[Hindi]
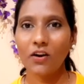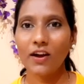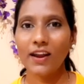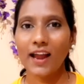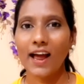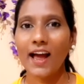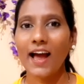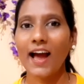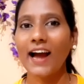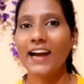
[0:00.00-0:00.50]
और
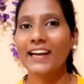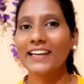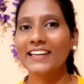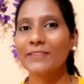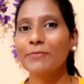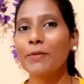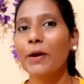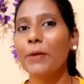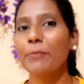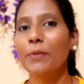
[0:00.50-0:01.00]
हाँ
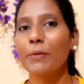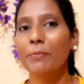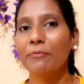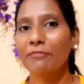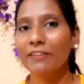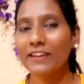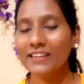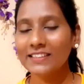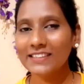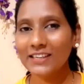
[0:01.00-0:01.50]
अगली बार मैं
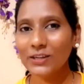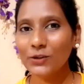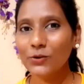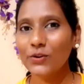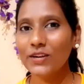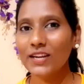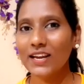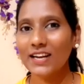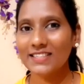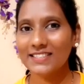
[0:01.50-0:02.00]
फिर से
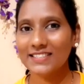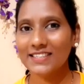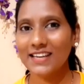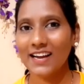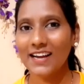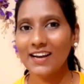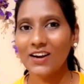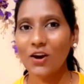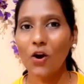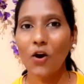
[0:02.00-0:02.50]
कोई
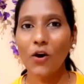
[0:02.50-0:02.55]
अच्छा